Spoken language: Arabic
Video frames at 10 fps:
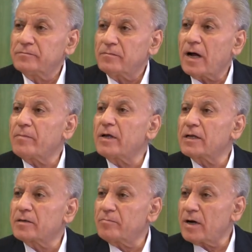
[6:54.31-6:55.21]
مع
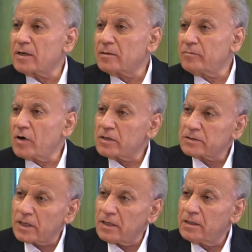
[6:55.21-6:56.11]
ملك المغرب
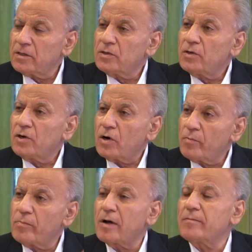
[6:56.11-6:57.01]
وأرسل
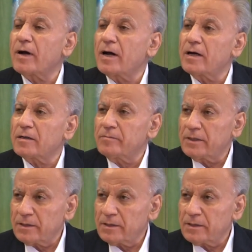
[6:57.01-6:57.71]
عمال مغارب